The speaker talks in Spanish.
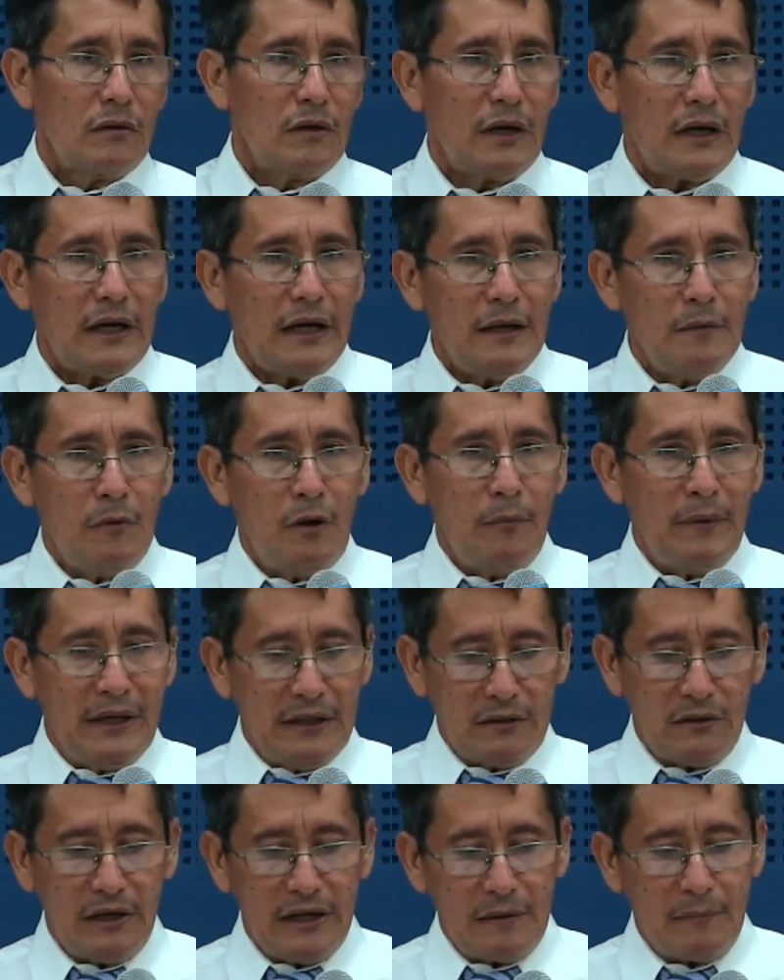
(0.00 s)
hay
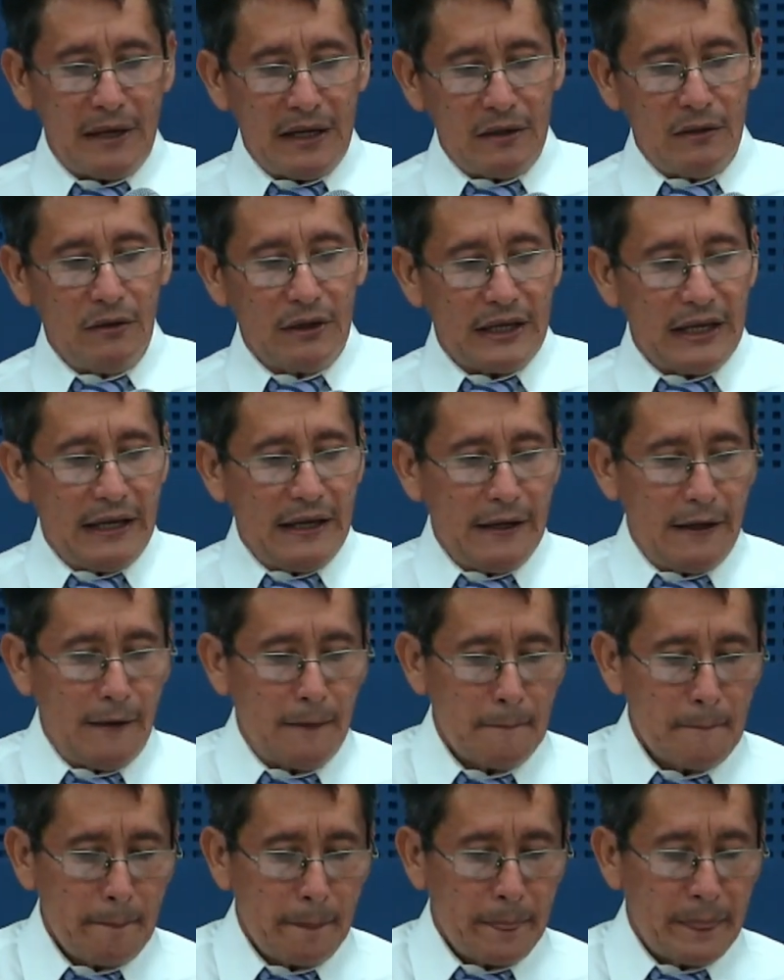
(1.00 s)
momentos, hermanos,
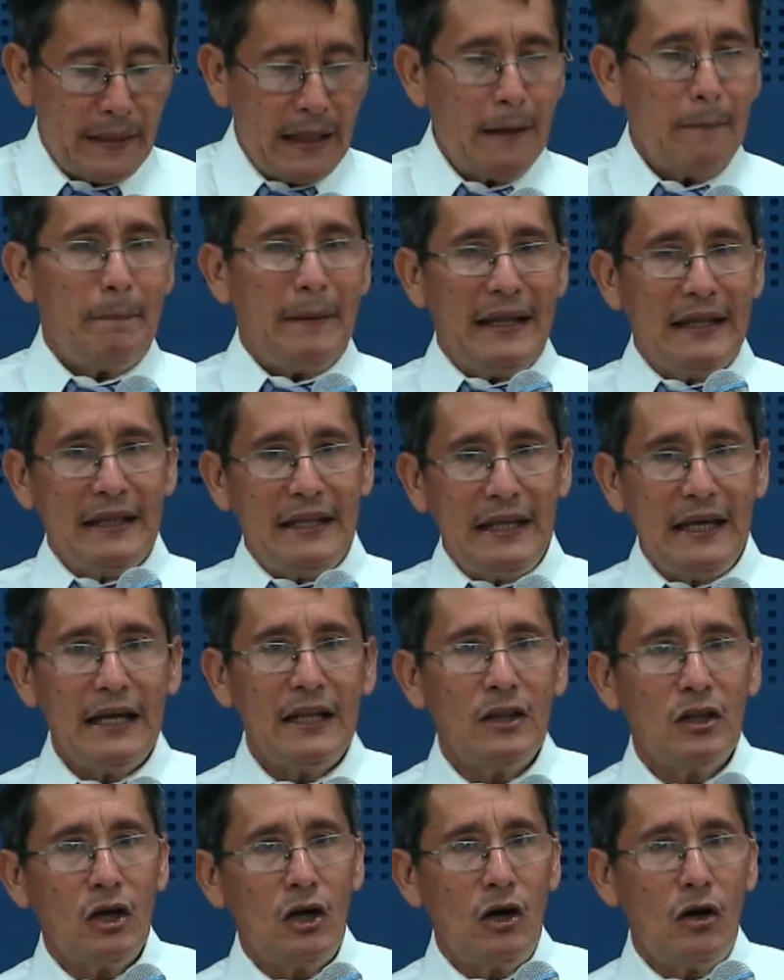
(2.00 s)
que
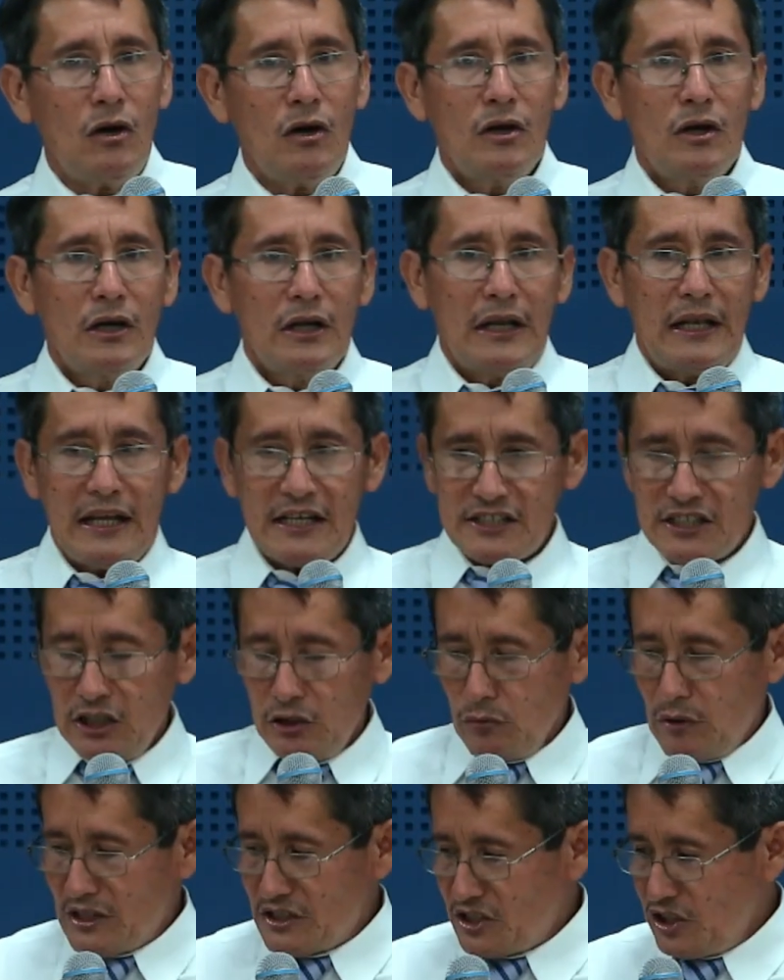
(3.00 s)
dependiendo la
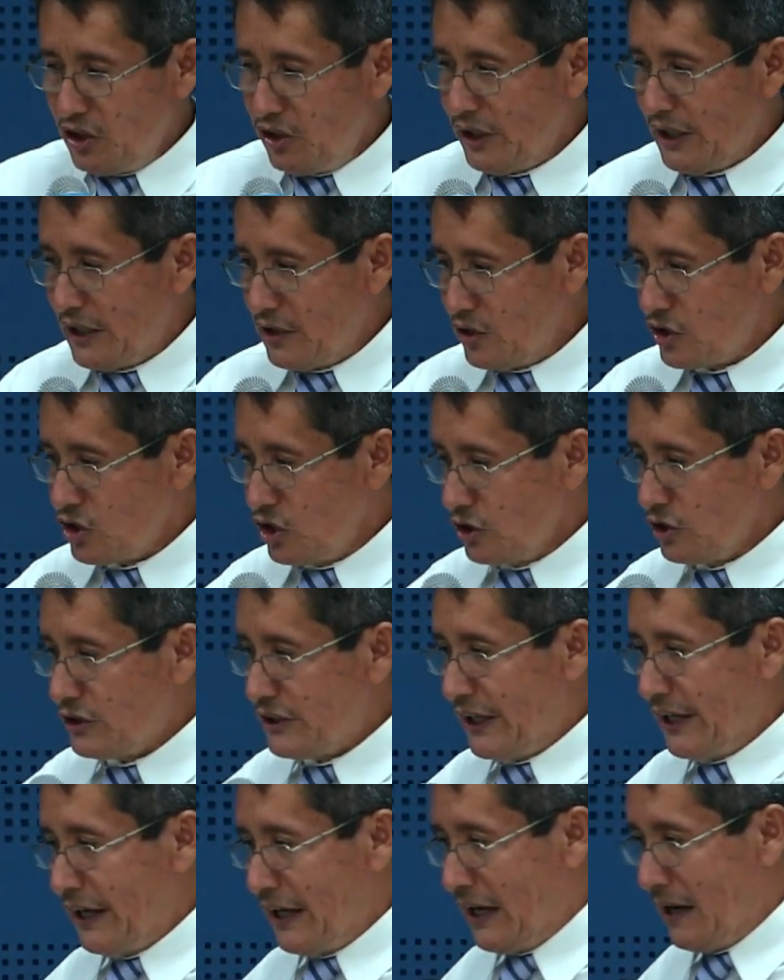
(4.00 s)
situación que nosotros
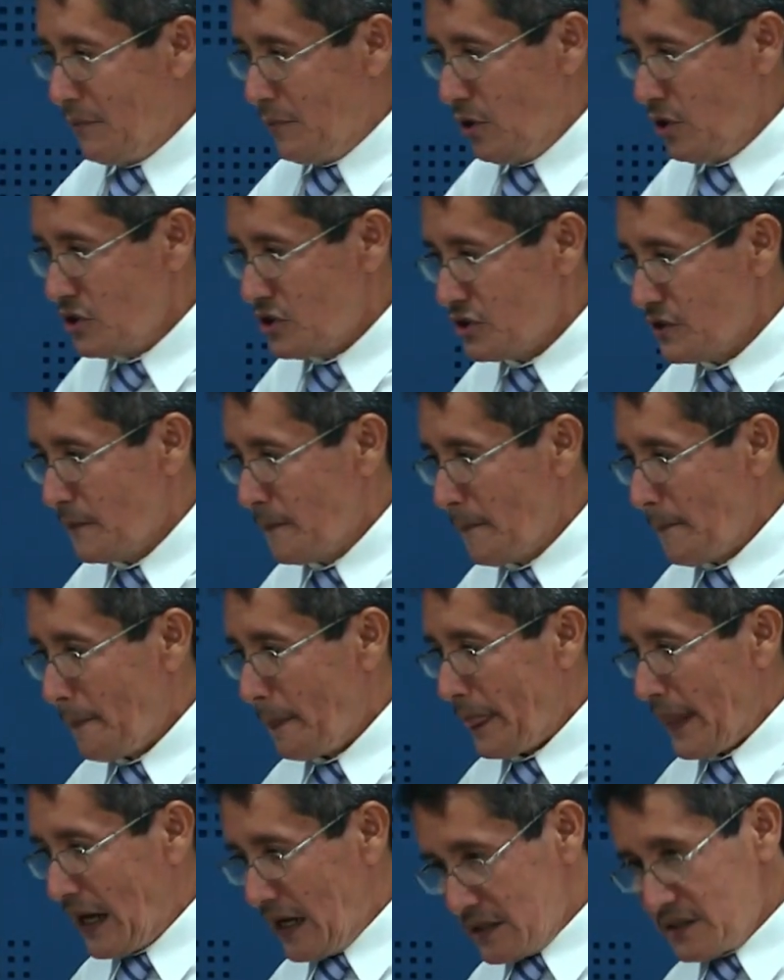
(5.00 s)
tengamos,
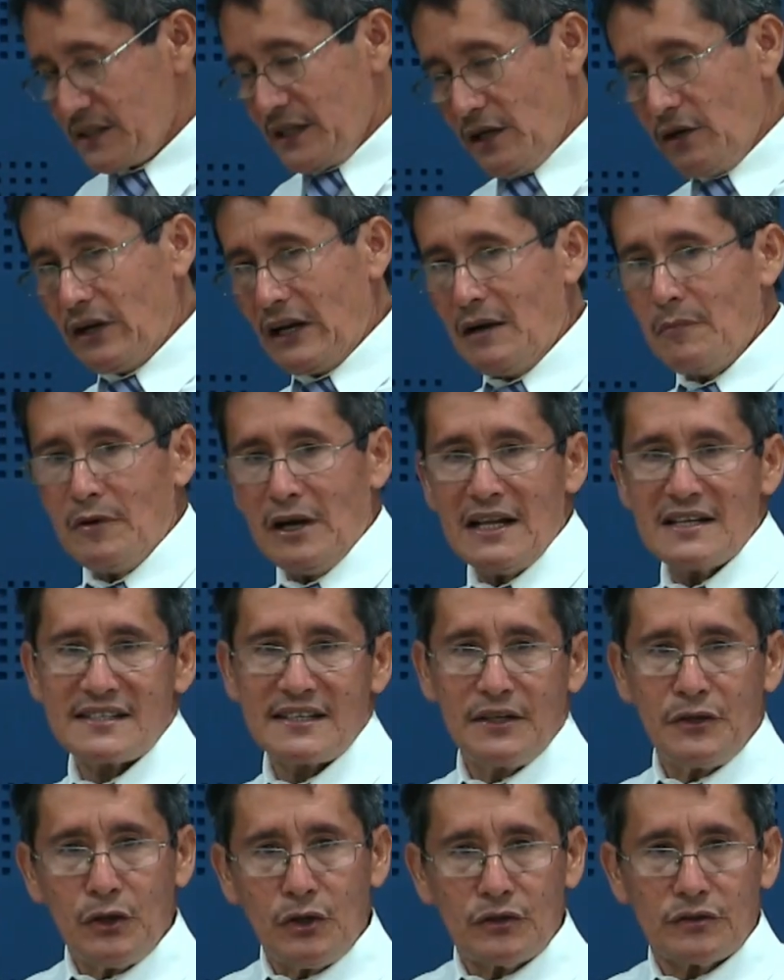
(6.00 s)
Así oramos al
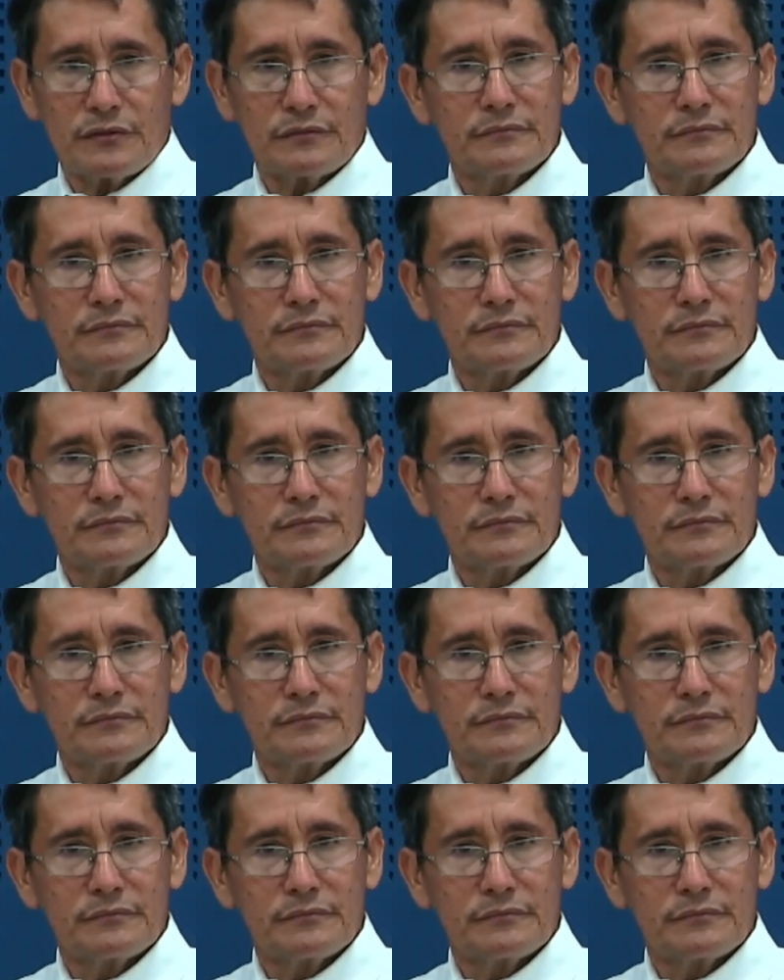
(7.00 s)
Señor.